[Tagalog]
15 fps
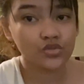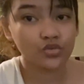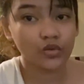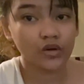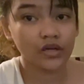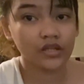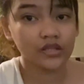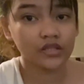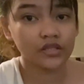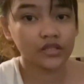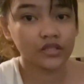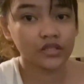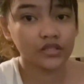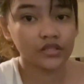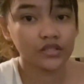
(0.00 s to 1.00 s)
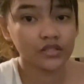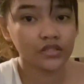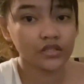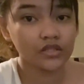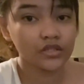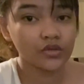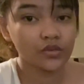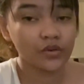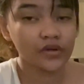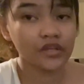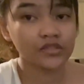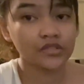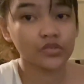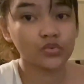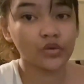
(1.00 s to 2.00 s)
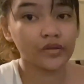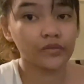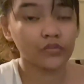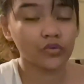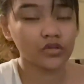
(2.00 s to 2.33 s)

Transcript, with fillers: 1 101.0.